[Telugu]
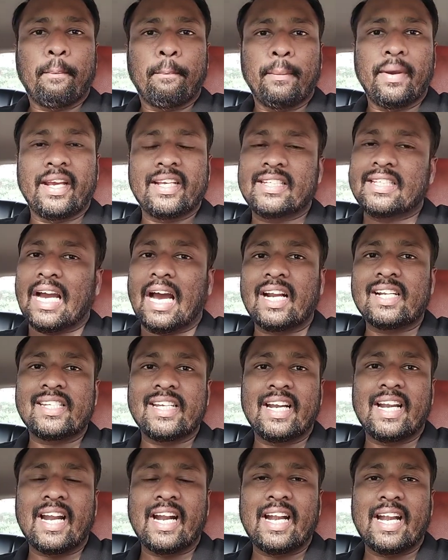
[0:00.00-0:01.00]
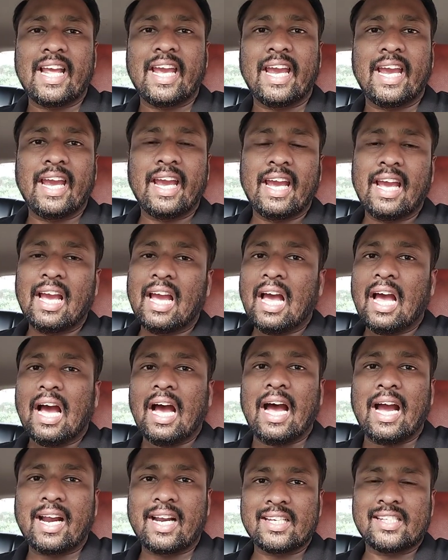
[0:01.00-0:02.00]
మీకు ఛాన్స్ ఏంటంటే
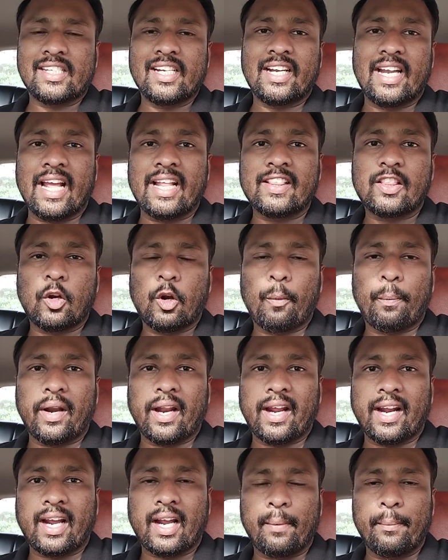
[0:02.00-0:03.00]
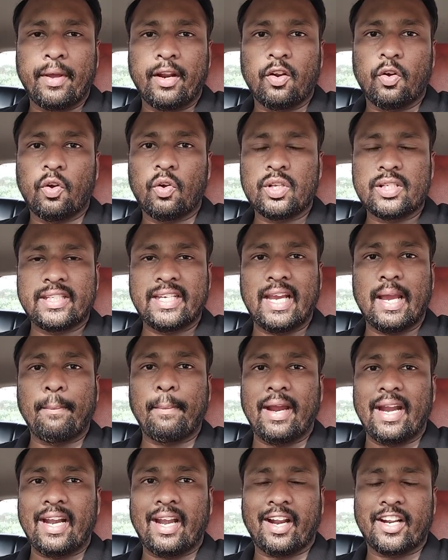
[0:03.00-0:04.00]
ఆగస్ట్ టెన్త్ లోపల కనుక మీరు
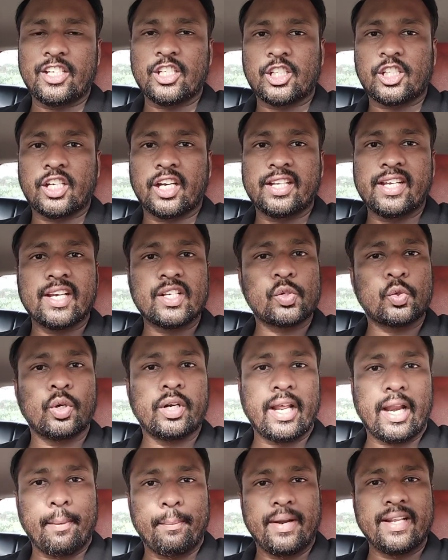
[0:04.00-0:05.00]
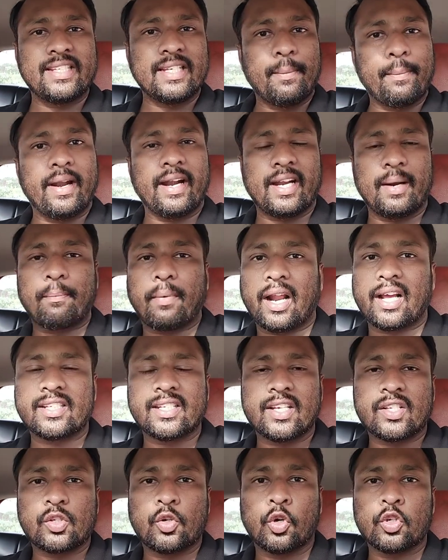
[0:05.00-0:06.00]
సిఎంఏ రిజిస్టర్ చేసుకుంటే రేపు డిసెంబర్ ఐటమ్
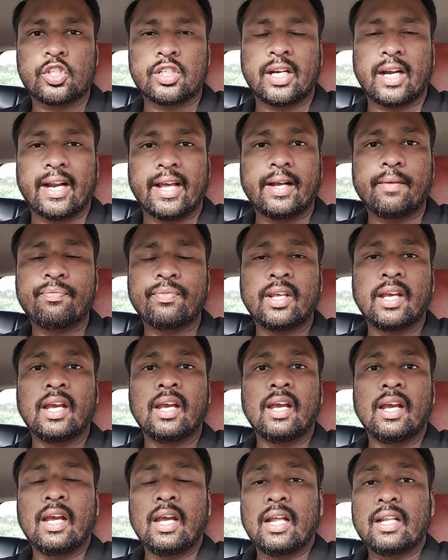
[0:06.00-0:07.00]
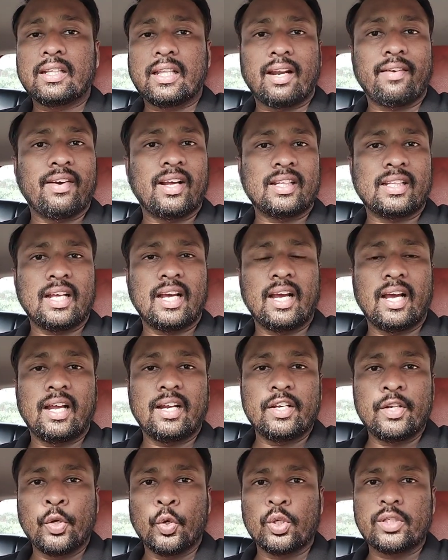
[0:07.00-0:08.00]
రాసేసుకోవచ్చు నాన్న తర్వాత
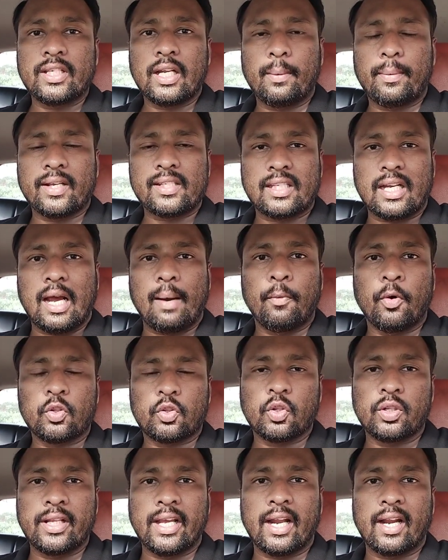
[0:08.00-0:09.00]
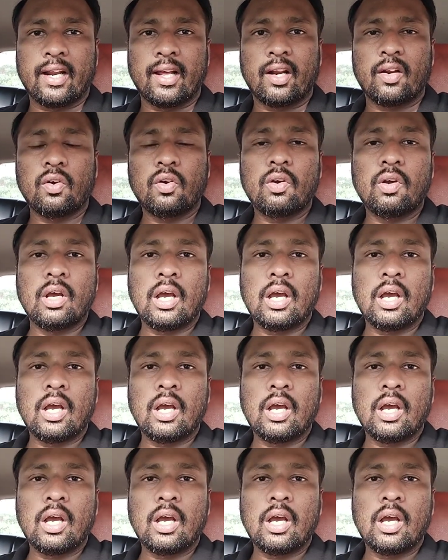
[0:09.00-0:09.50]
న్యూ సిలబస్ రాబోతుంది అన్నారు